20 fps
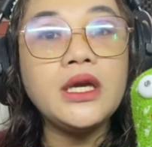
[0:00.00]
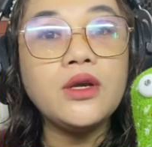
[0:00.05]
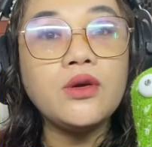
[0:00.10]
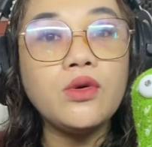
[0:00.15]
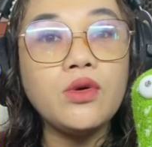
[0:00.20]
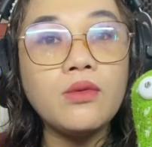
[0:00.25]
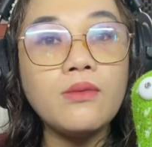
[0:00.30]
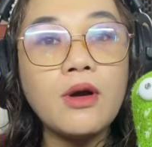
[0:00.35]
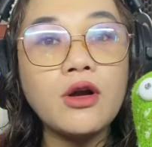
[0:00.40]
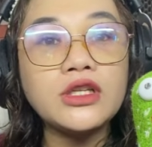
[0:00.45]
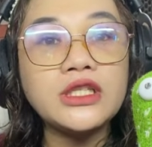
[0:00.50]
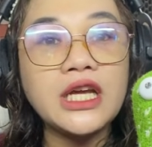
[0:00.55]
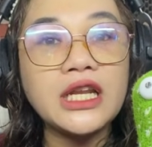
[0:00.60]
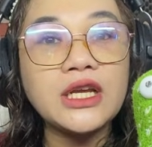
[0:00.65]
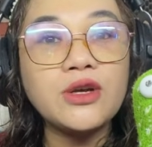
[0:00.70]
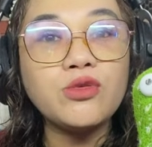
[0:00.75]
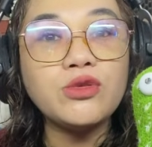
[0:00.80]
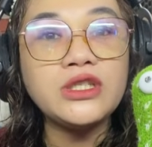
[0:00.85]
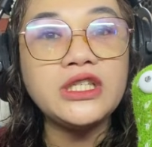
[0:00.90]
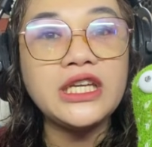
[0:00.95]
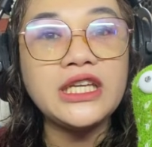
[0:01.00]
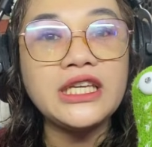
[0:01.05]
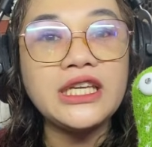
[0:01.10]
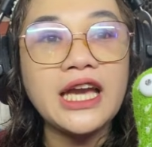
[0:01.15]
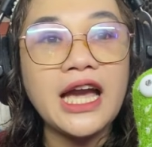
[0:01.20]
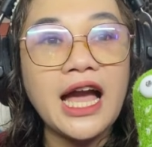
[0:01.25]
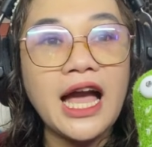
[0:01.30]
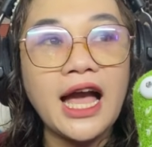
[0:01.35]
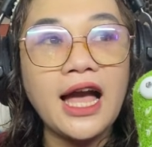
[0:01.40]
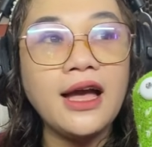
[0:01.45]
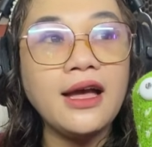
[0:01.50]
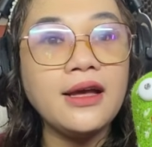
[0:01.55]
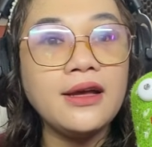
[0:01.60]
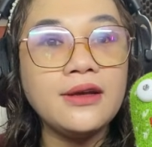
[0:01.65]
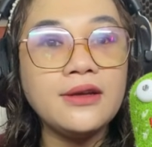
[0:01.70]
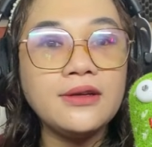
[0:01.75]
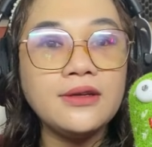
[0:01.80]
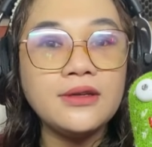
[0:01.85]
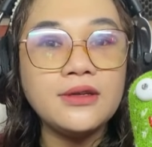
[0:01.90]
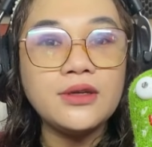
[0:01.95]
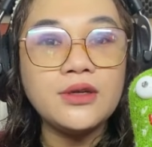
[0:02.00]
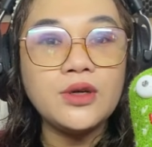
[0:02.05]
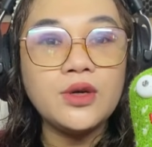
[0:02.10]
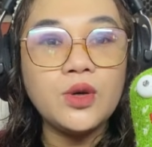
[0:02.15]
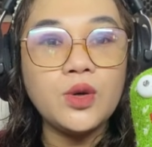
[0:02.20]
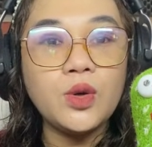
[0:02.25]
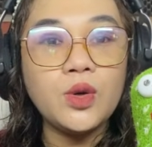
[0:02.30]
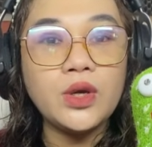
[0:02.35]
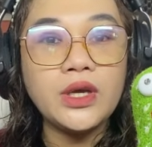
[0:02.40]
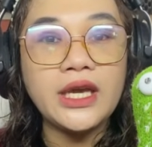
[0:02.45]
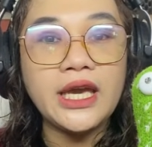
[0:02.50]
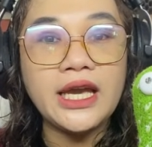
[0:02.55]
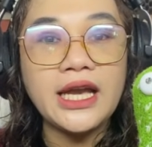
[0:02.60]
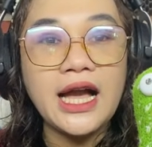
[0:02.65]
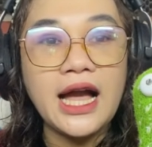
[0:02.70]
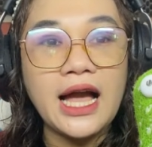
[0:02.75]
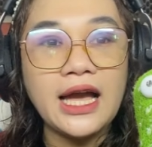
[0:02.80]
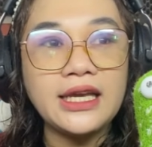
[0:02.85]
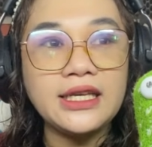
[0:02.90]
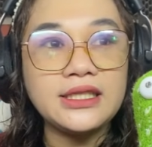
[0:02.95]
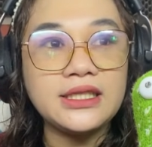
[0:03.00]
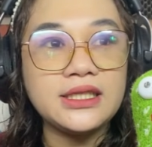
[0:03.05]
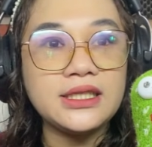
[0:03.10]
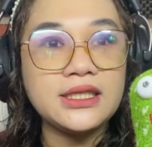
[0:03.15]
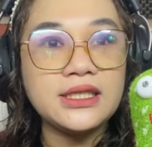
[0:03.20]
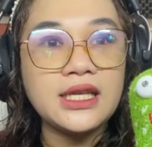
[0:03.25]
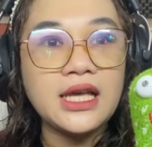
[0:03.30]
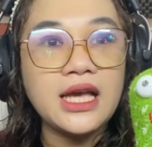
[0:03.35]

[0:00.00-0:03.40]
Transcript: Bingung mau cari kuncinya Oke guys,